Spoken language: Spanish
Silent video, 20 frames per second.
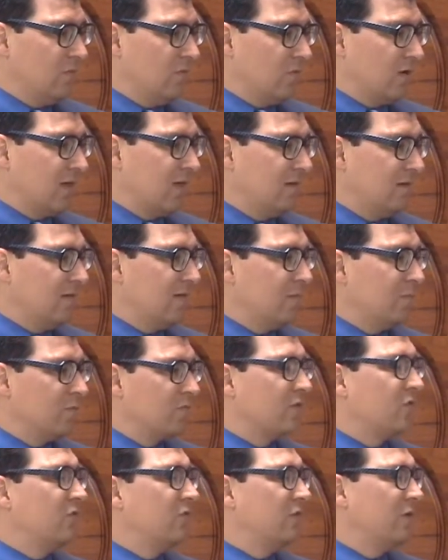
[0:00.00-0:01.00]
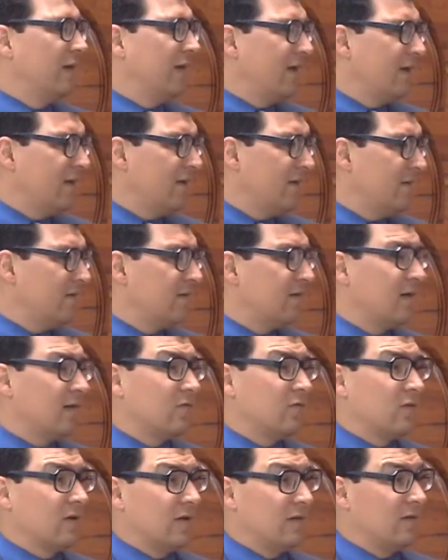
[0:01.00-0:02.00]
organizamos
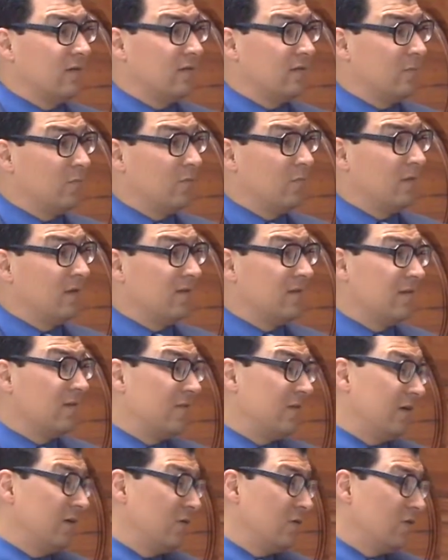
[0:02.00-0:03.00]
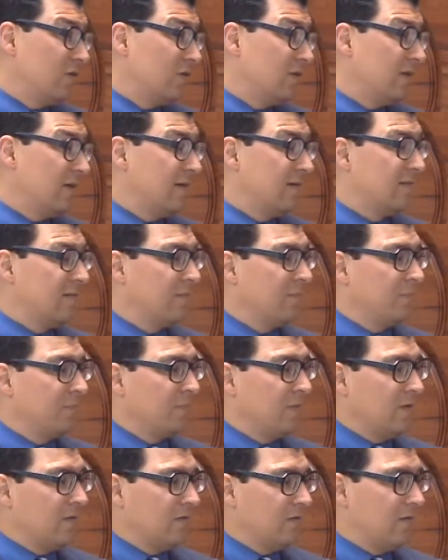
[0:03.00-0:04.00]
conferencias, organizamos mesas redondas,
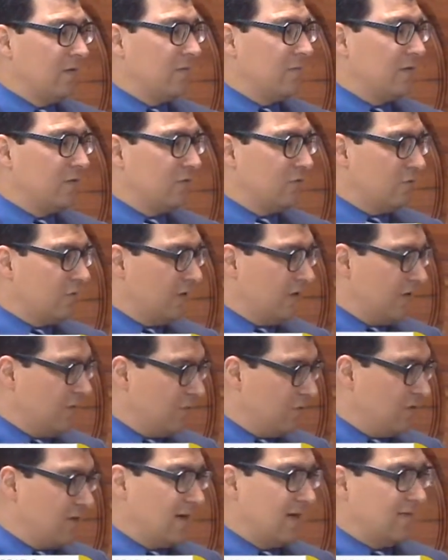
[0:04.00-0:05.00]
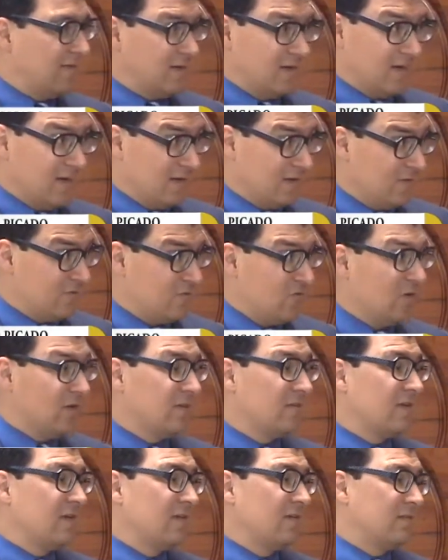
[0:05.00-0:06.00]
siempre sobre democracia y
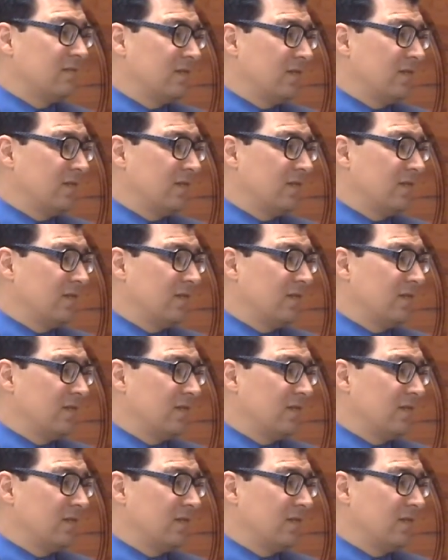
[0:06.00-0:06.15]
elecciones, que es,